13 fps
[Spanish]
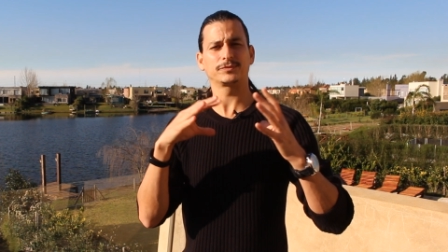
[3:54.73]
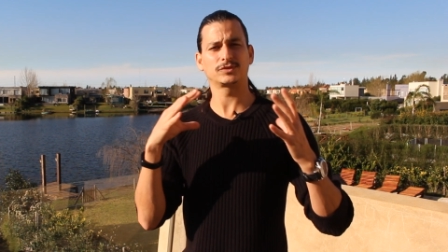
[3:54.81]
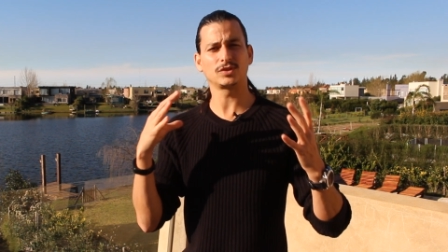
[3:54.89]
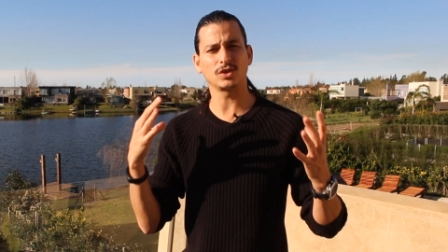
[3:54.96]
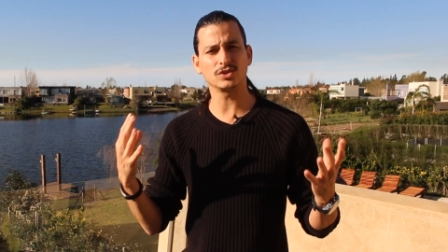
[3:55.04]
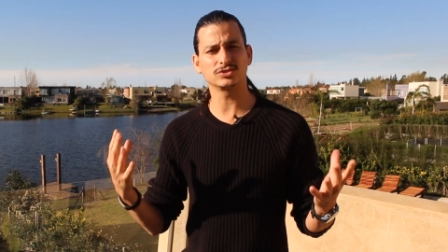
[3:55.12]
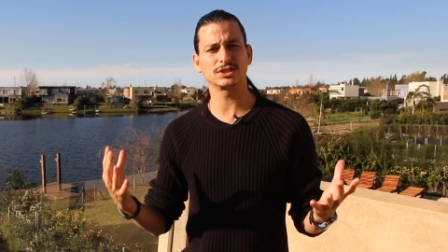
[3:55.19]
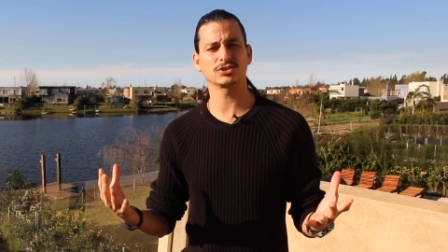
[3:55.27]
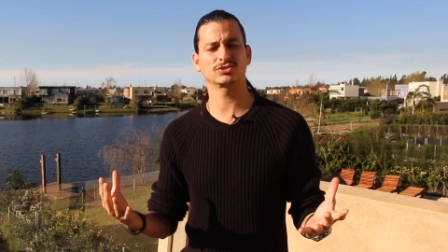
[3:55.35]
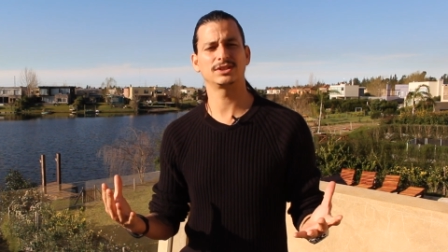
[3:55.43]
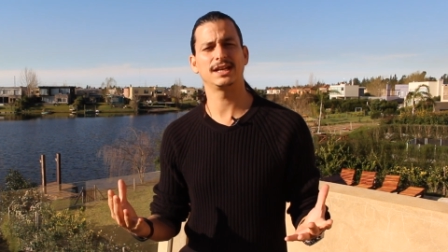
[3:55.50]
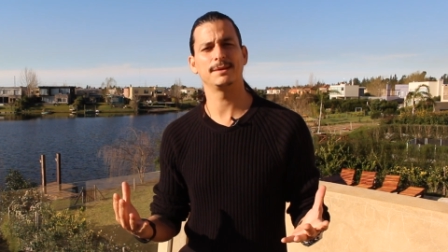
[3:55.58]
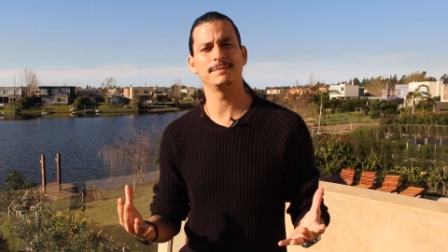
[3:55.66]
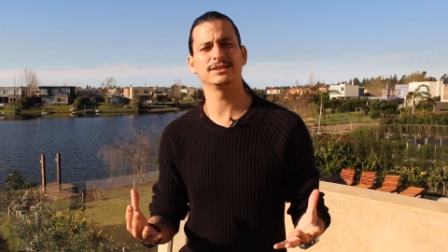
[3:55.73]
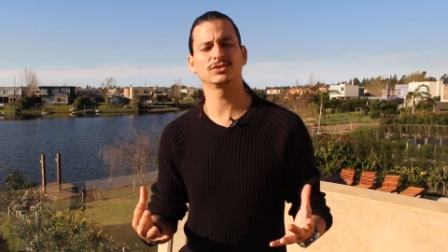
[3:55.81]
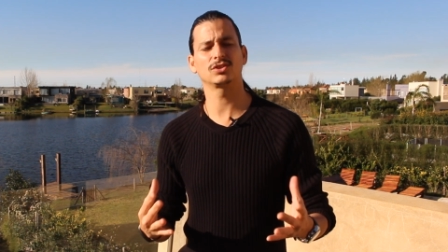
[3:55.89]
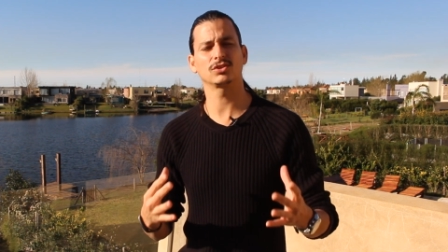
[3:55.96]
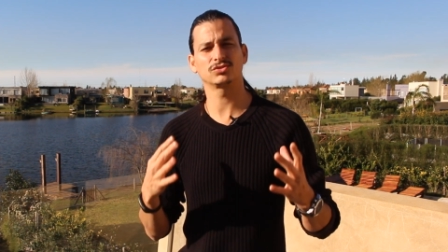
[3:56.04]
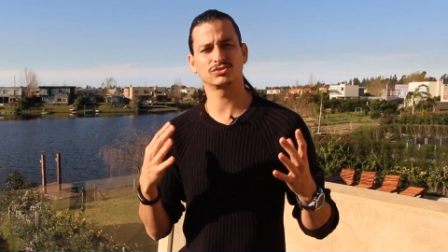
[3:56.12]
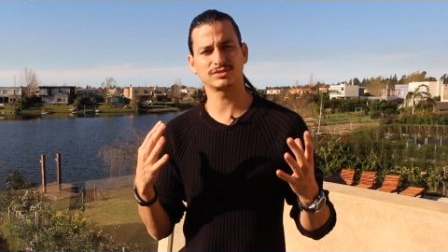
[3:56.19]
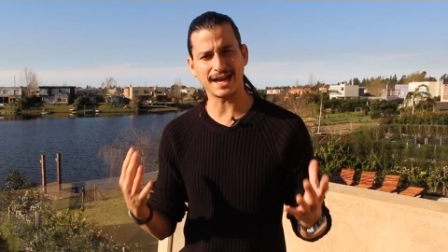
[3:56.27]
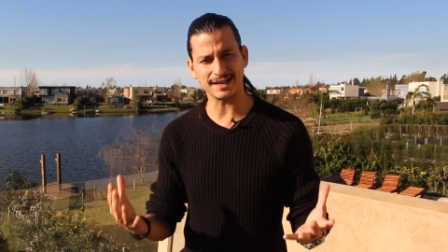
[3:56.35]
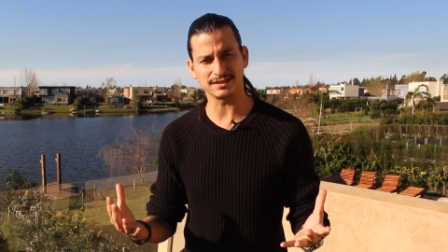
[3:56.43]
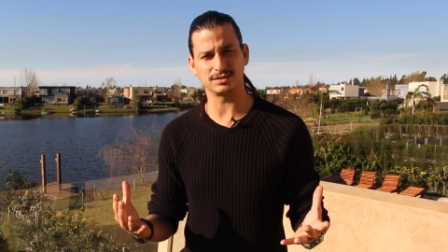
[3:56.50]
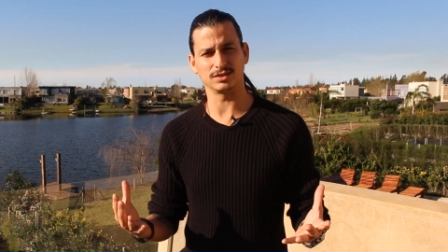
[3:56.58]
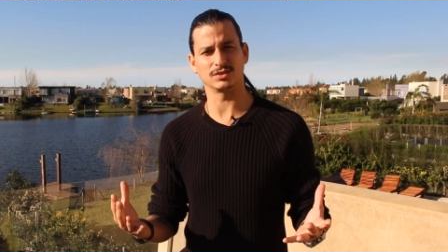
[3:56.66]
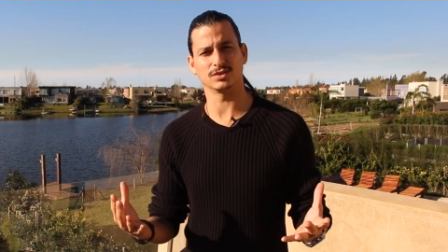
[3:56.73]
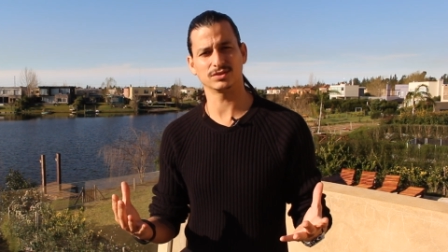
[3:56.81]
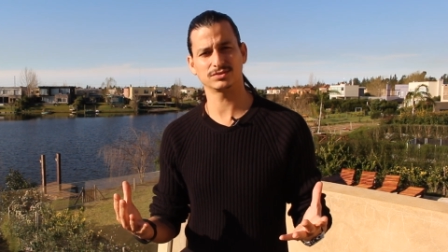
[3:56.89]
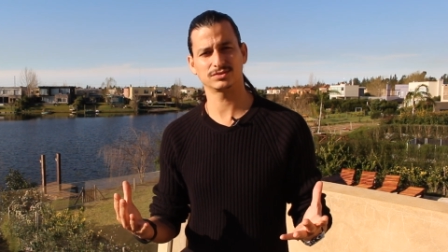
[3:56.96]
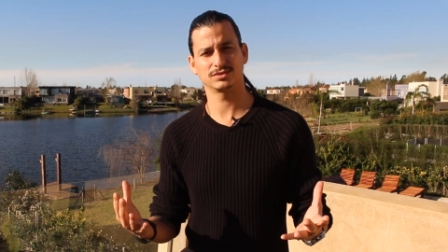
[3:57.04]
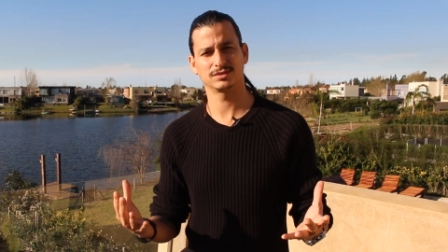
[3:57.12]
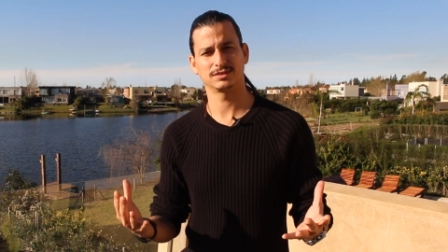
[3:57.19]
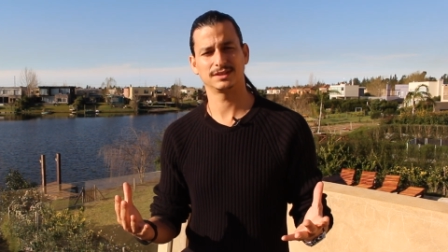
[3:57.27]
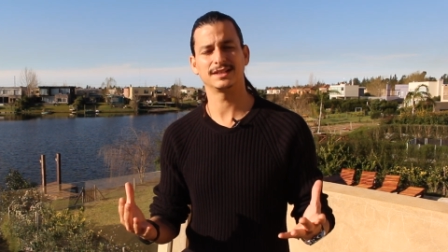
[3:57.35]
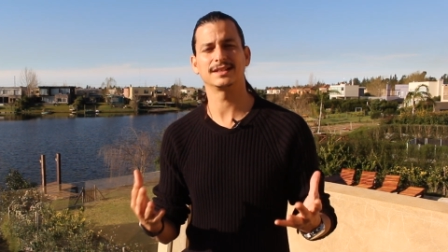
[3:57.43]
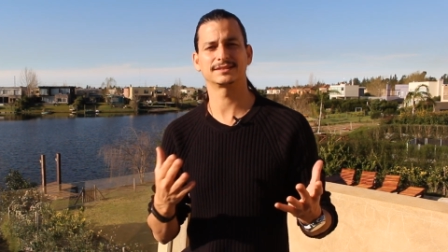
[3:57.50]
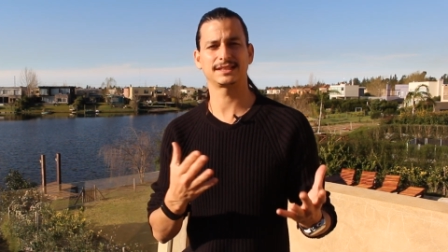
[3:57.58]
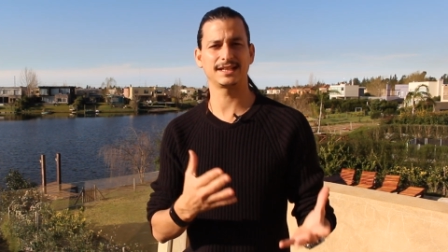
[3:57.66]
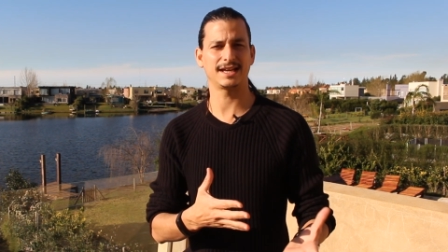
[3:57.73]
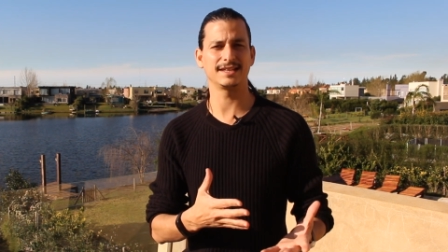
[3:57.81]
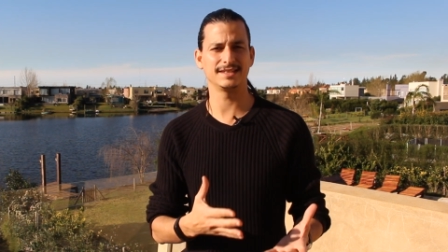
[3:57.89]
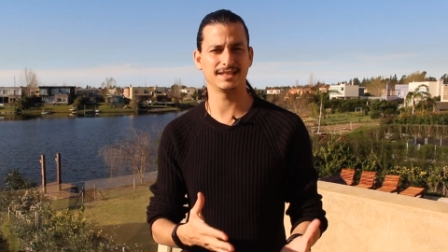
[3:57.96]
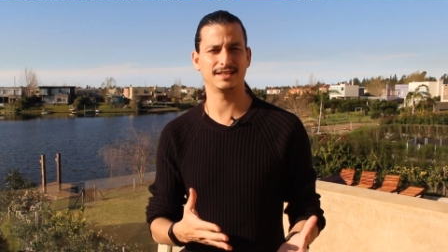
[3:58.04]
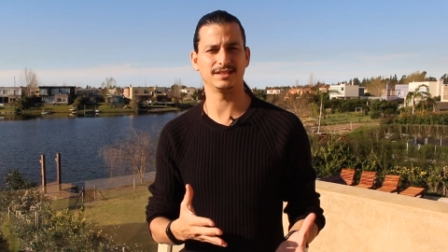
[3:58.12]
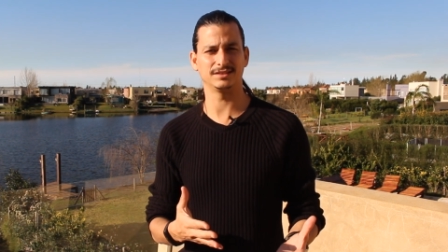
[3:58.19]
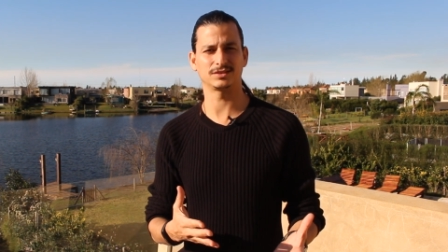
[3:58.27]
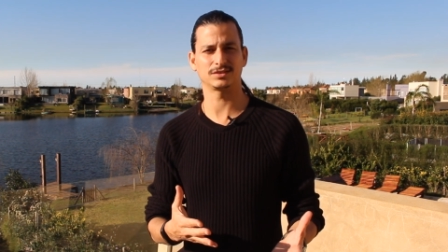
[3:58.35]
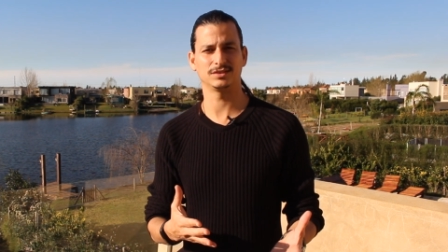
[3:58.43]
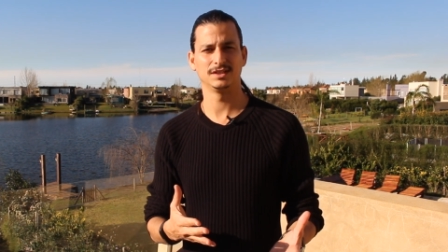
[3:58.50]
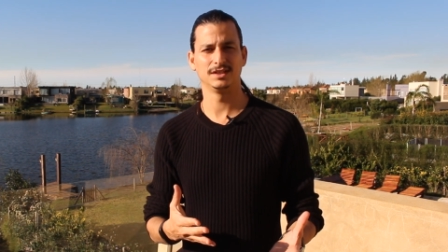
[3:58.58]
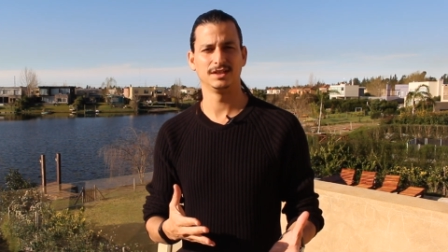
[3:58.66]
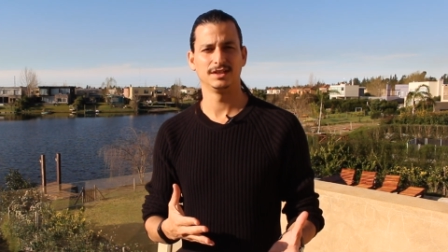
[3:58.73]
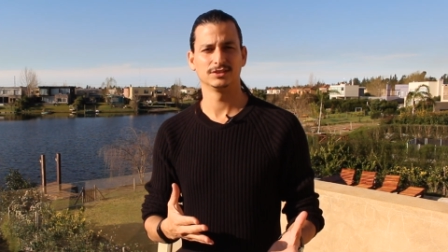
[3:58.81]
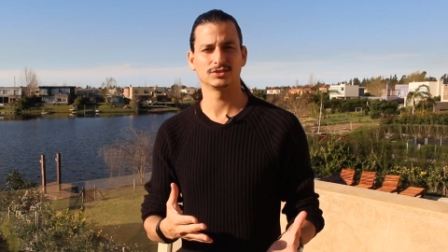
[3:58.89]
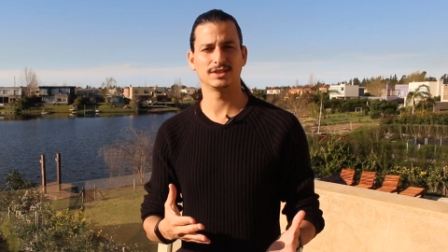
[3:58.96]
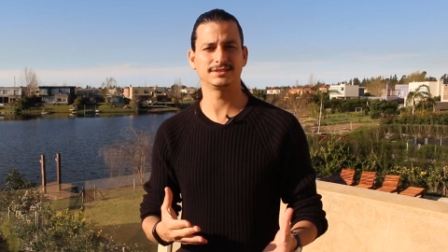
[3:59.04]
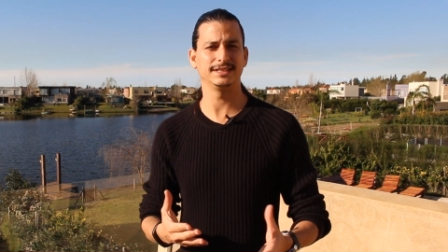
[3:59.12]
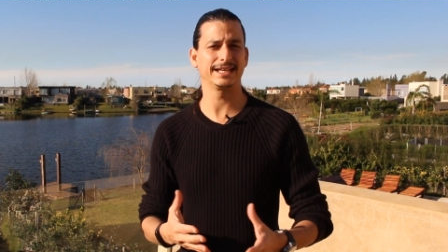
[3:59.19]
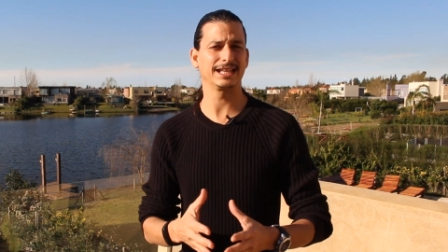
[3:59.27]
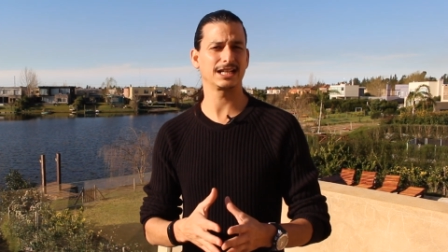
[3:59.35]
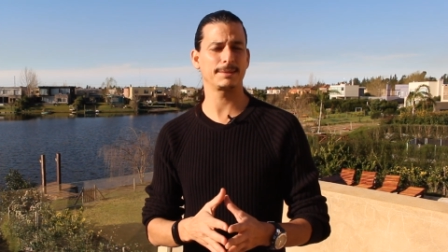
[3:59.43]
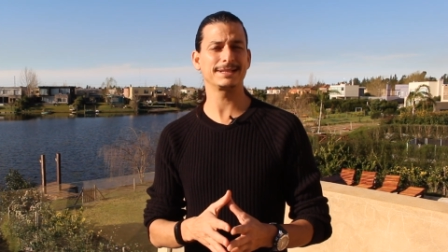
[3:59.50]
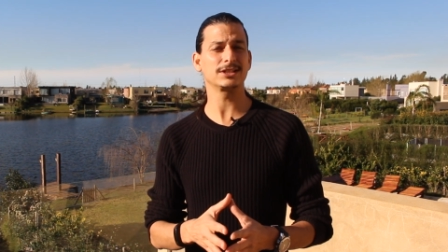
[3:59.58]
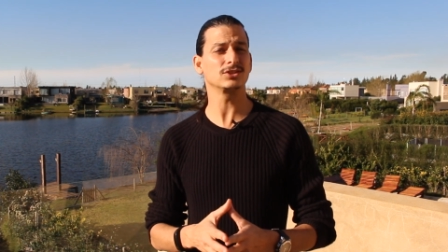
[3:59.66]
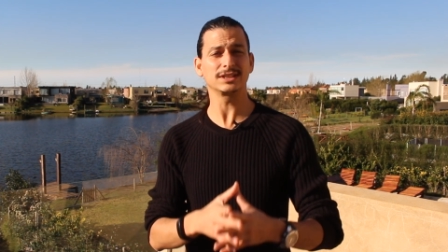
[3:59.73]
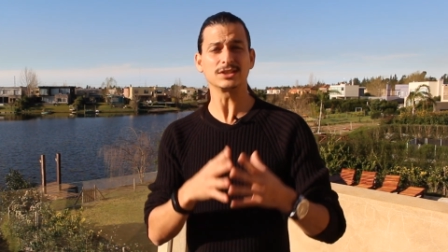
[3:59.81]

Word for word: Todos esos elementos tácticos están ahí adentro. Entonces, si es que de repente no